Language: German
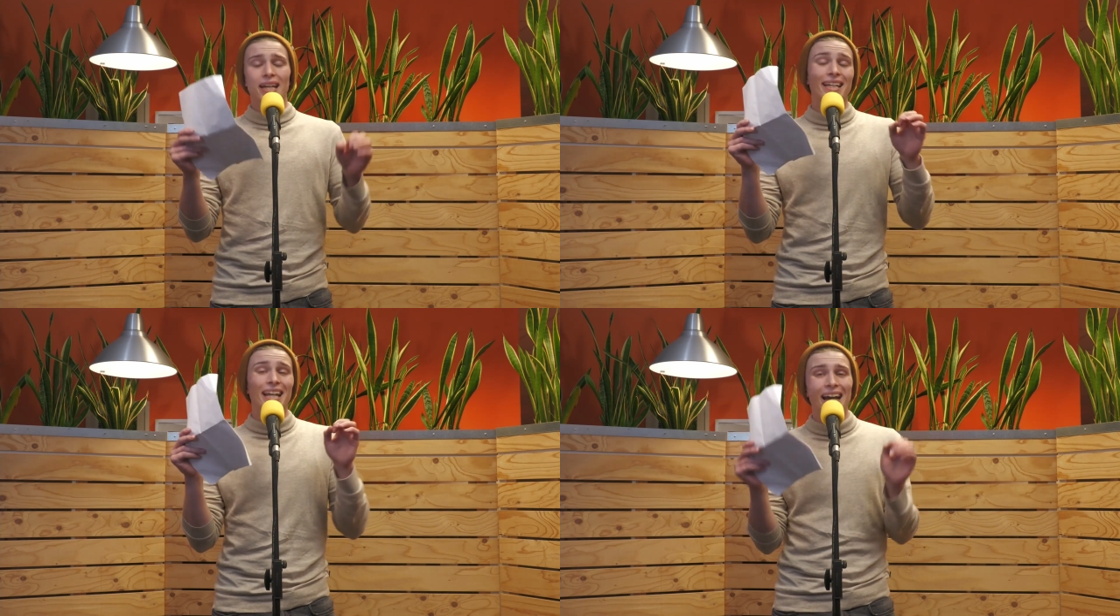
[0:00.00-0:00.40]

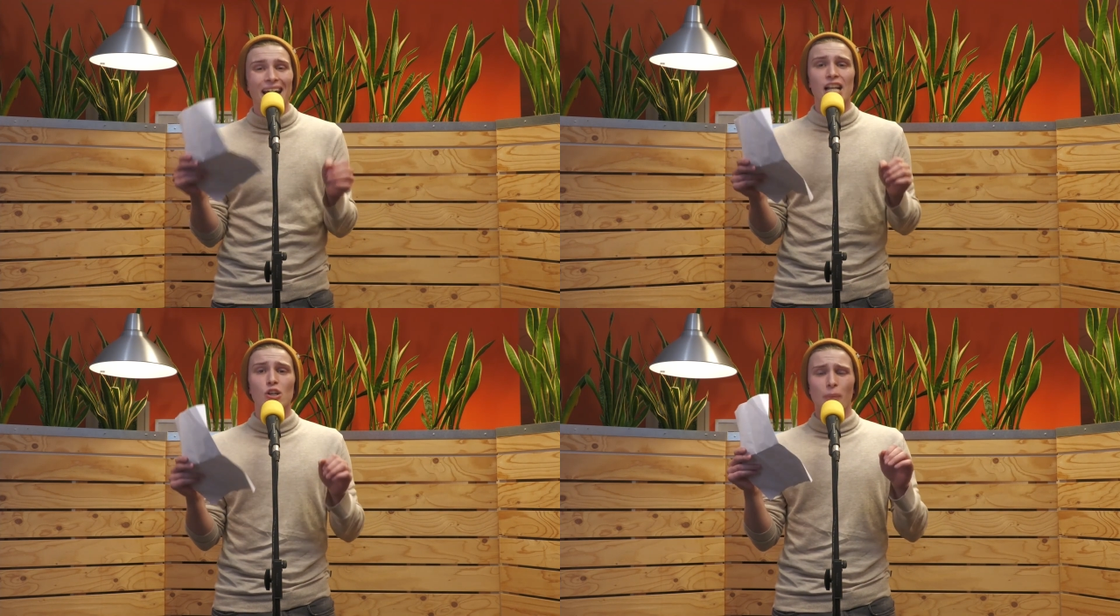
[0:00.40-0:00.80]

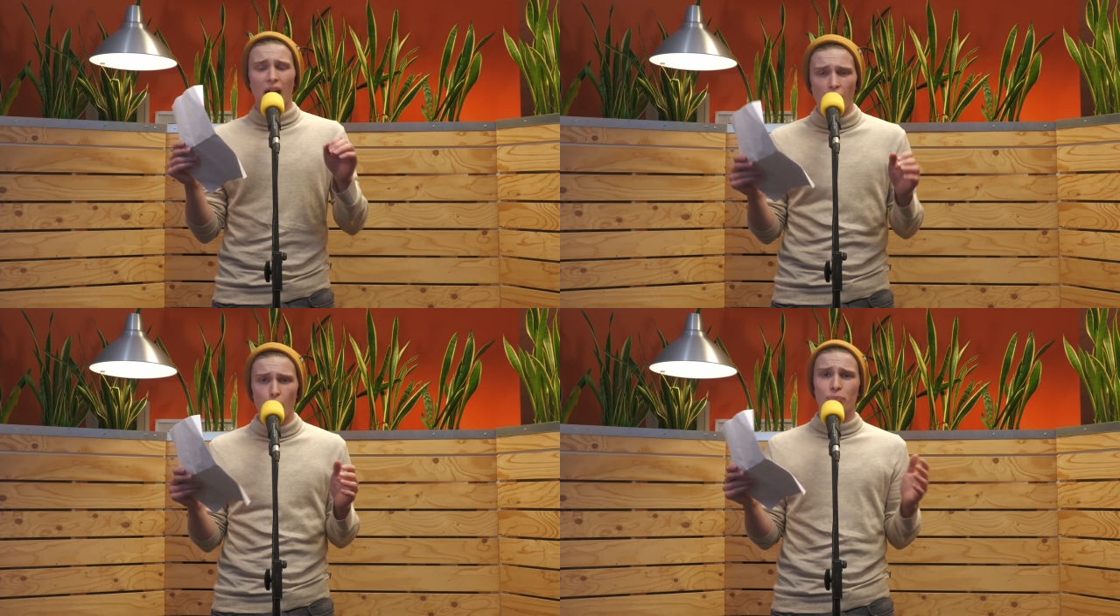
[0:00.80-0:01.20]
generell
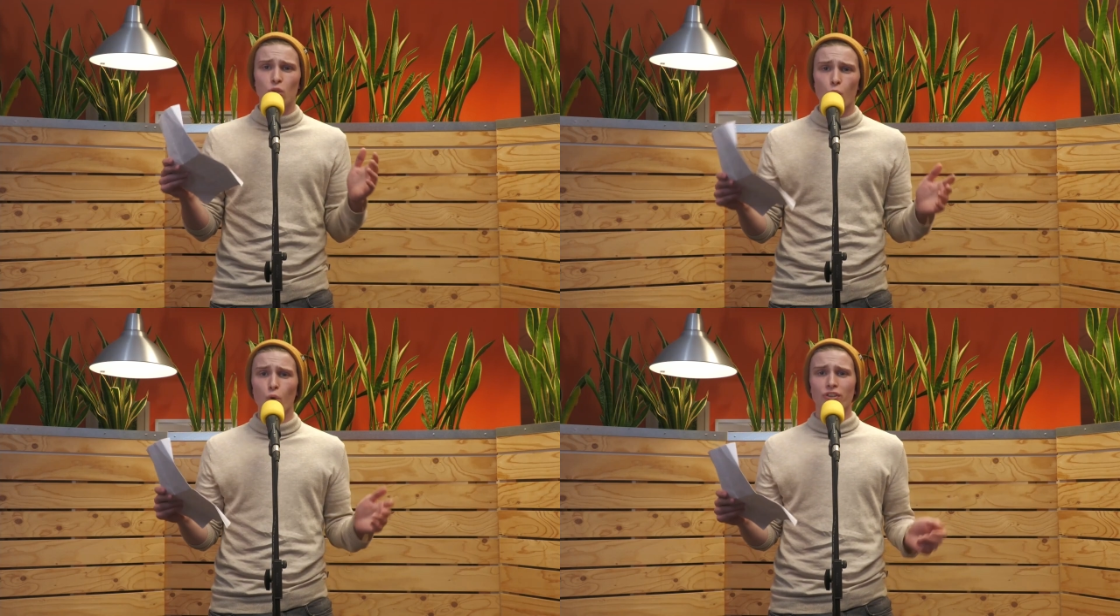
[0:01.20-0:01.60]
überhaupt
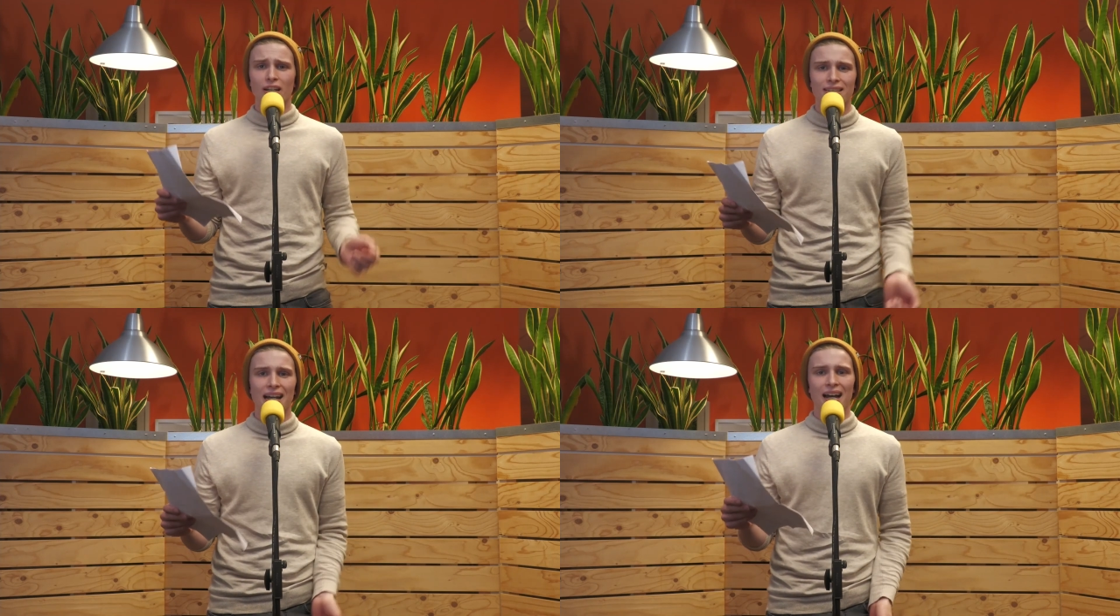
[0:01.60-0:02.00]

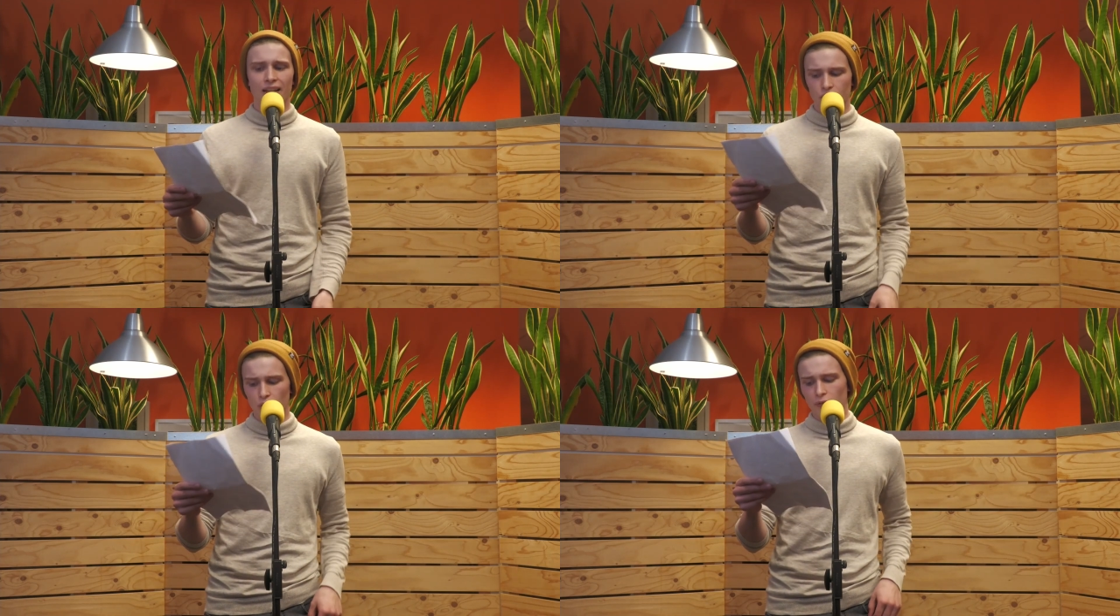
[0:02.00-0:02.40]
Rosa
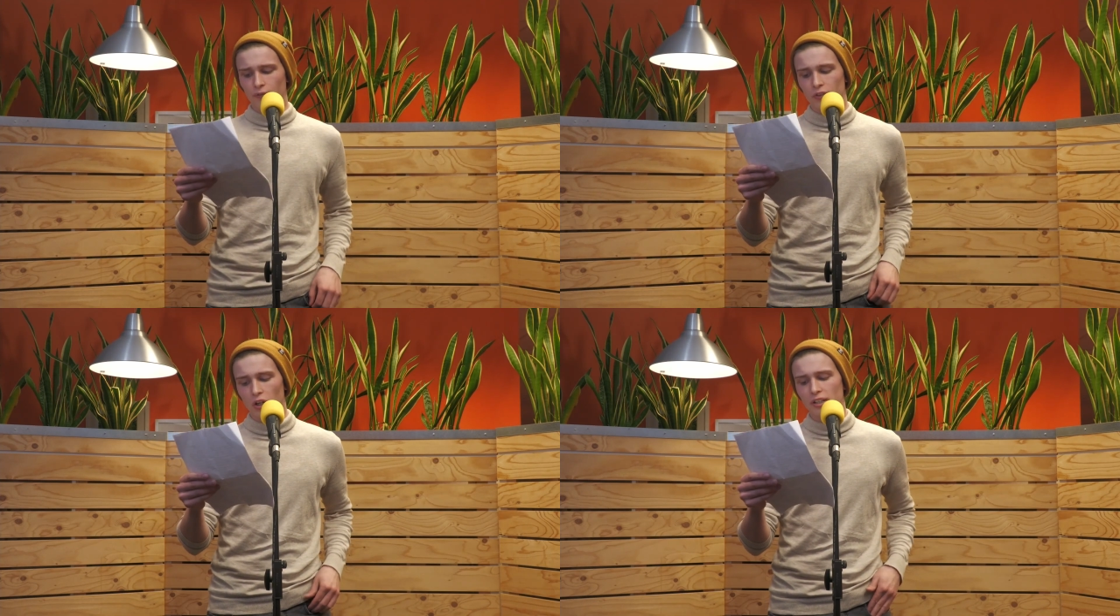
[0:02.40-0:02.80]
tragen
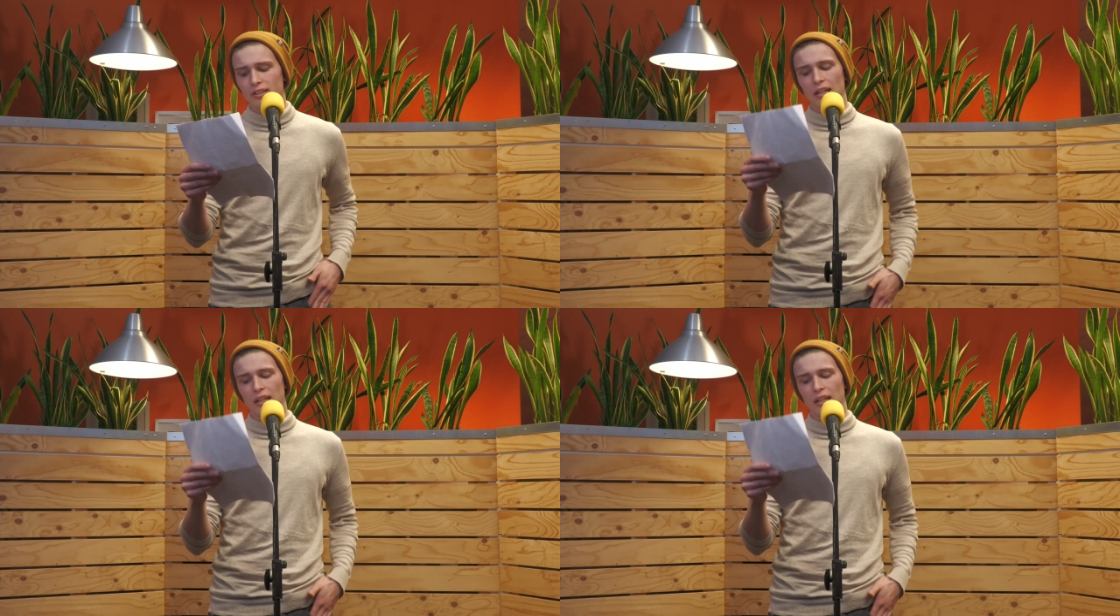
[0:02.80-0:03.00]
dürfen sollte,